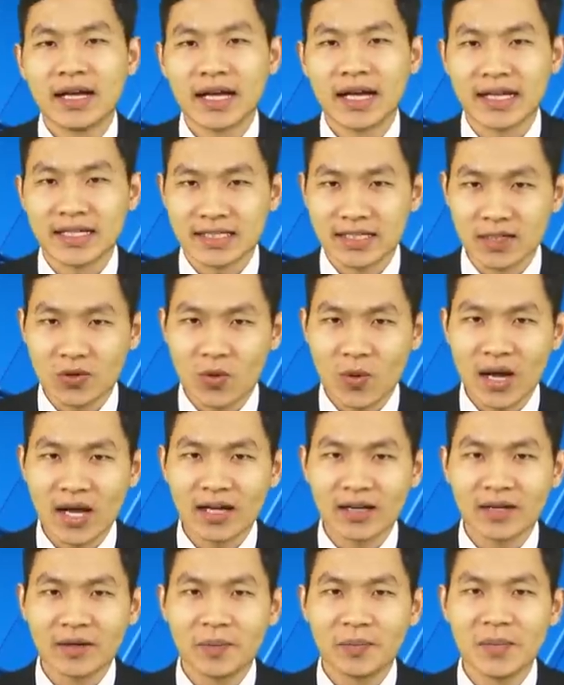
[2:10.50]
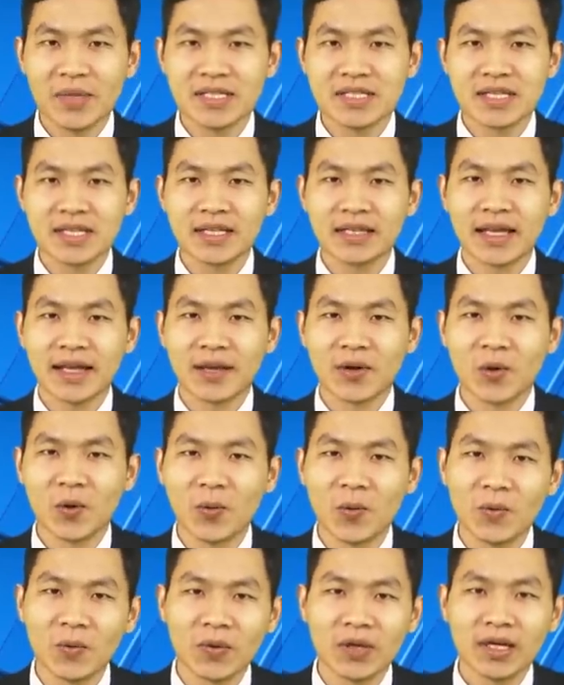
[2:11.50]
Hạ sĩ quan, binh sĩ tại
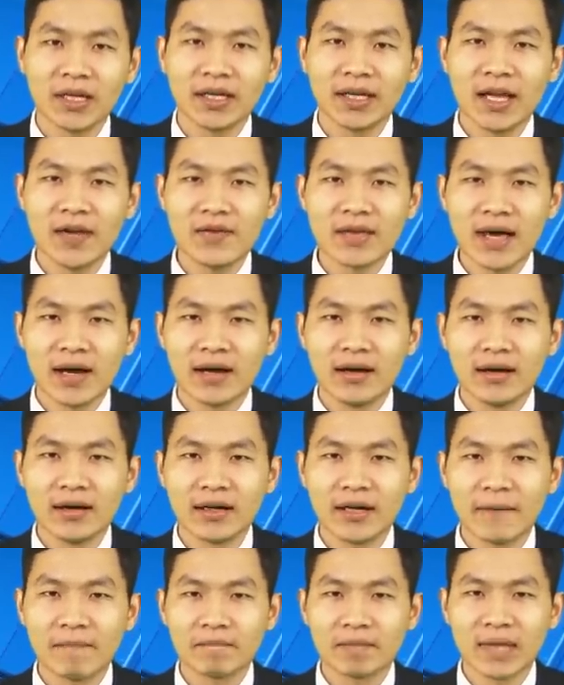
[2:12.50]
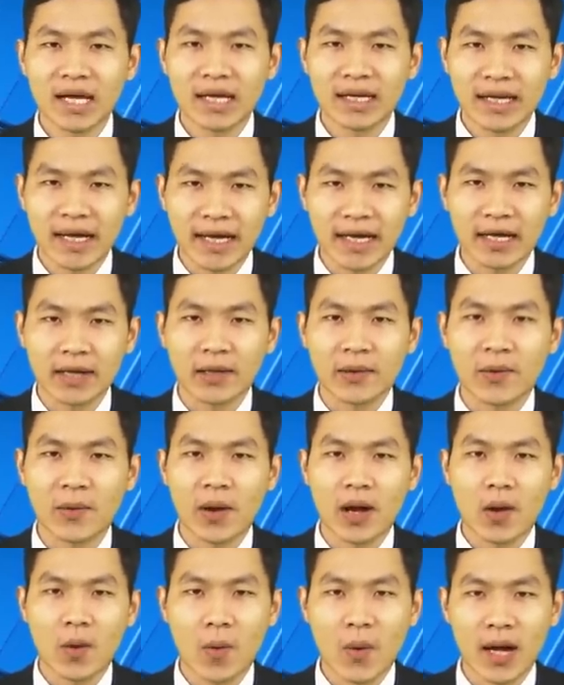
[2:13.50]
ngũ, nếu nhà ở gặp tai nạn,
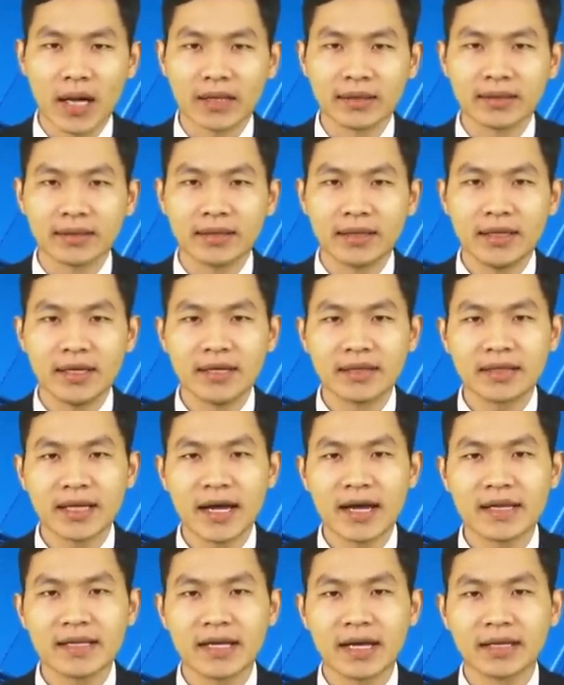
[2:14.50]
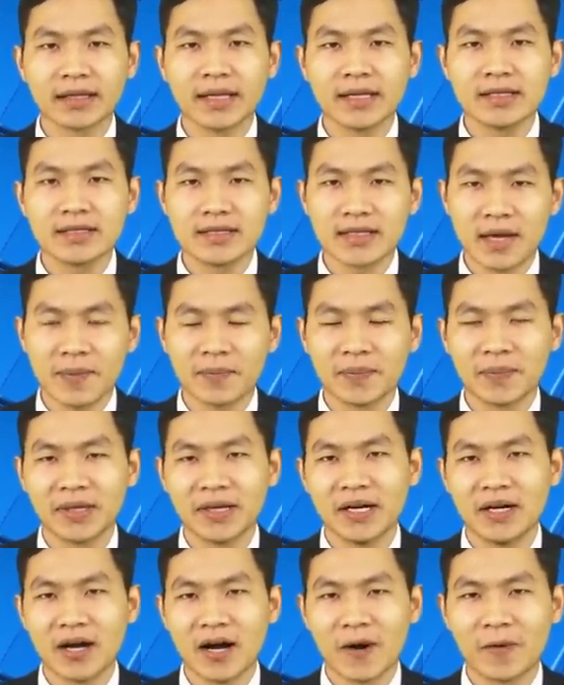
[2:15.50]
hỏa hoạn, thiên tai dẫn đến sập,
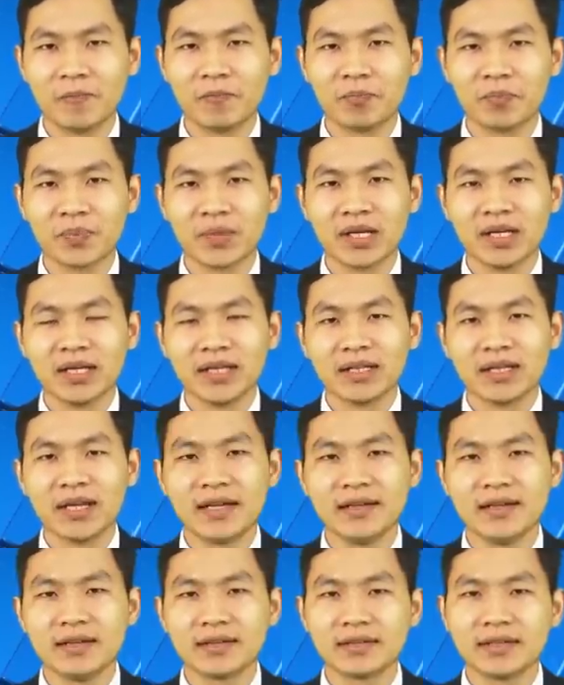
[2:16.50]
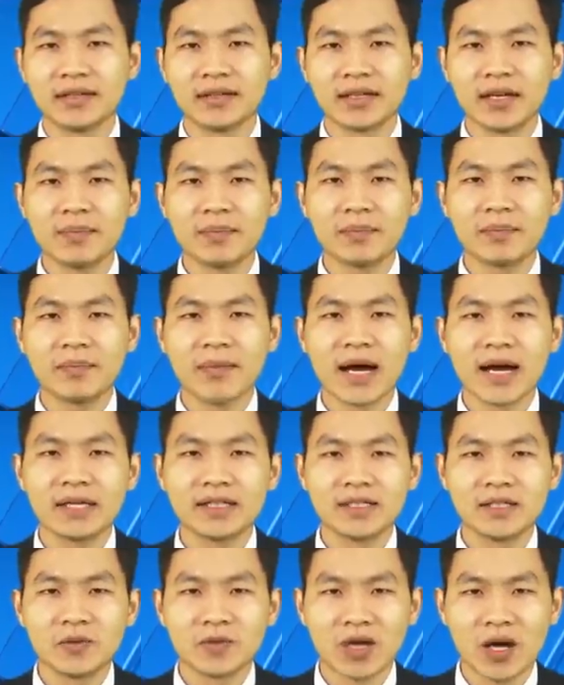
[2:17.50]
hư hỏng, thì được trợ cấp 3
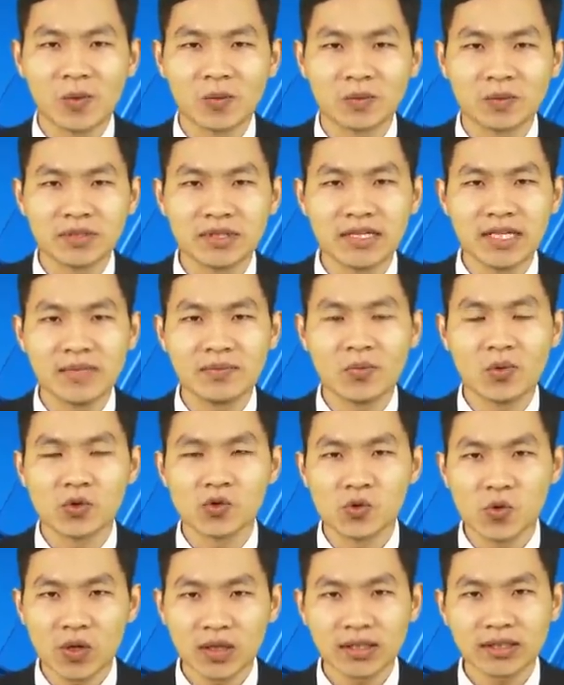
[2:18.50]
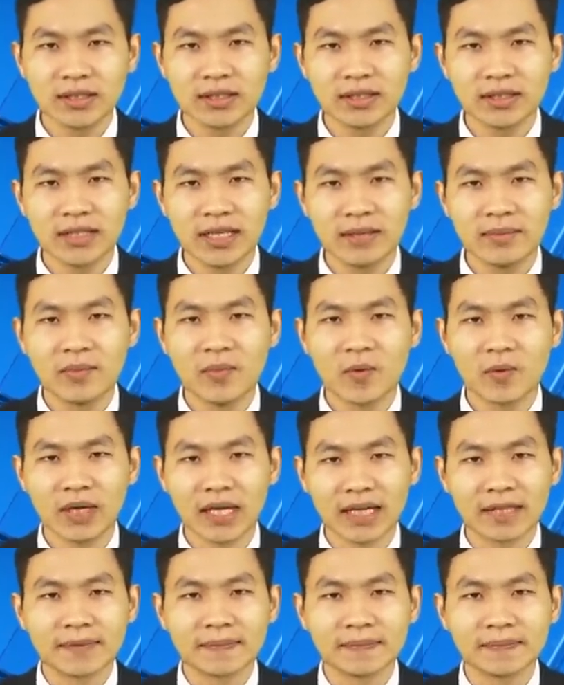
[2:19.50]
triệu đồng trên một suất trên một
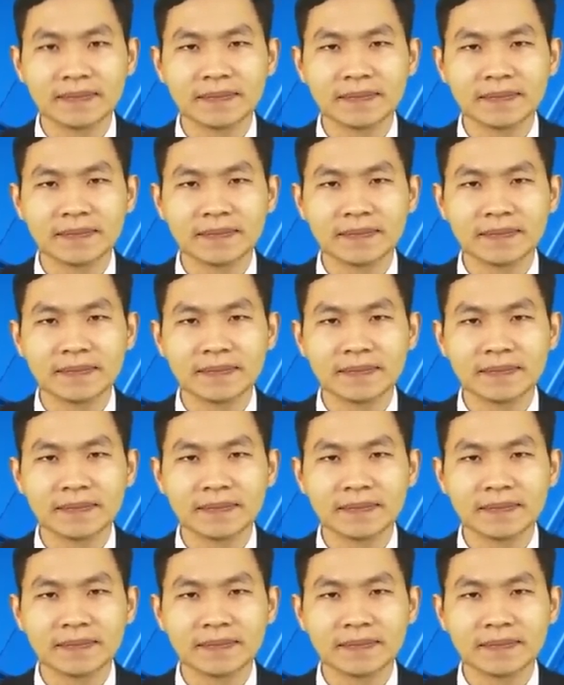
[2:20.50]
lần.